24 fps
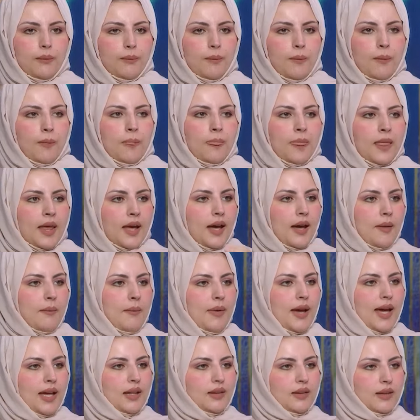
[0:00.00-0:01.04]
بالفعل
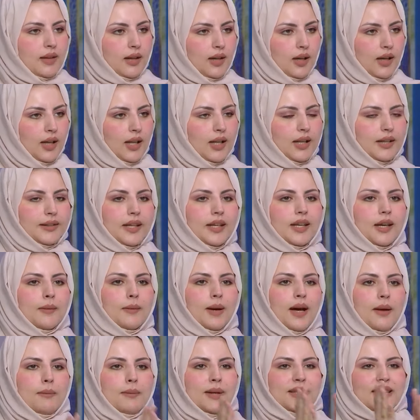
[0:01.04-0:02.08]
أما أنت لديك
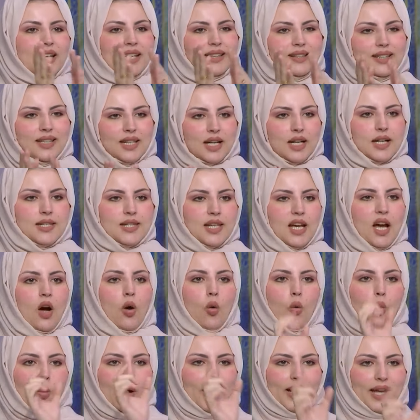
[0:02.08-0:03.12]
مهمة الدراسة
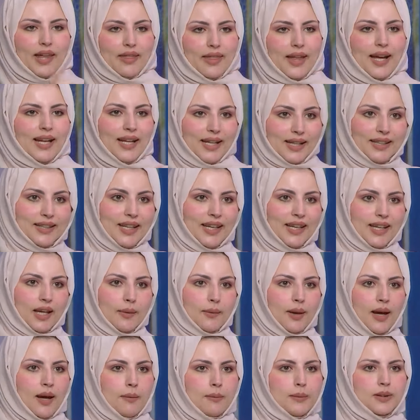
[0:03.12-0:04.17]
وكذلك لديك
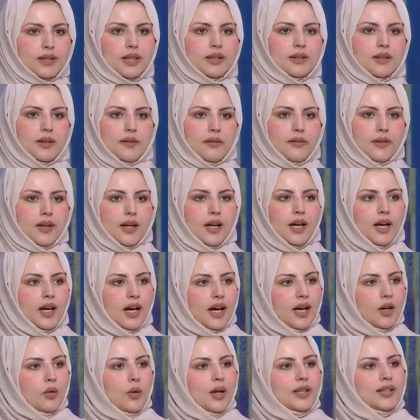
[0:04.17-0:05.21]
مهمة الترفيه
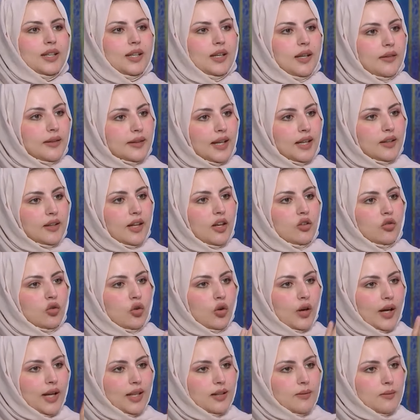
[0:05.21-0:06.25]
الوقت الذي
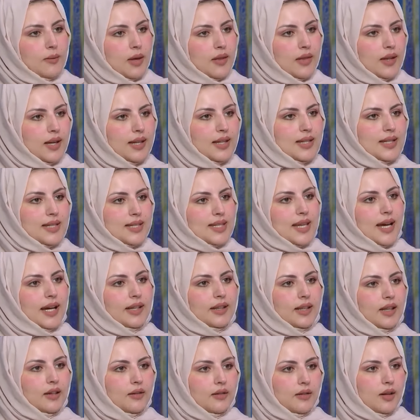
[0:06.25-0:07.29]
تحتاجه أنت مثلا
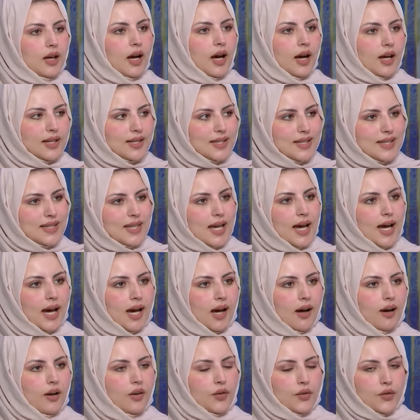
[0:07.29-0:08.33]
ساعتين
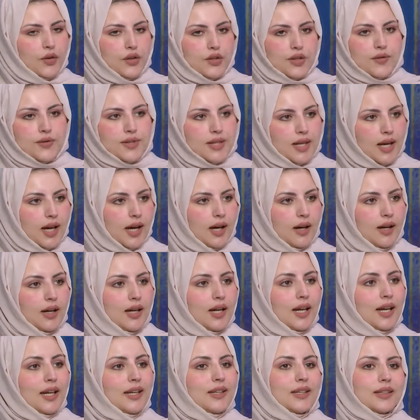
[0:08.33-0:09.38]
ساعة نصف ساعة
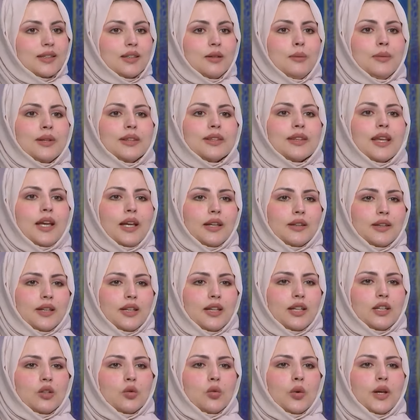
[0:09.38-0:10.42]
يتم
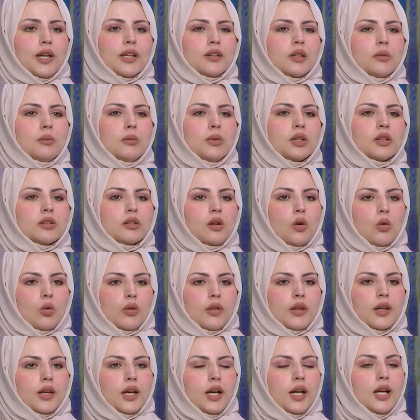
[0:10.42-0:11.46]
التحديد ويتم
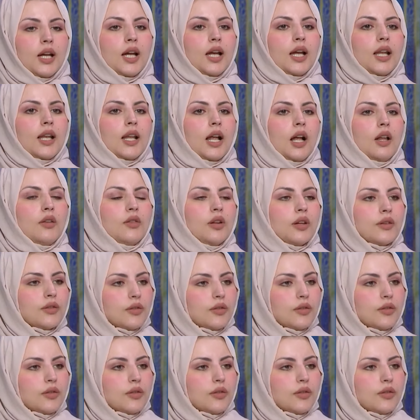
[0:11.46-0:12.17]
التوضيح لأن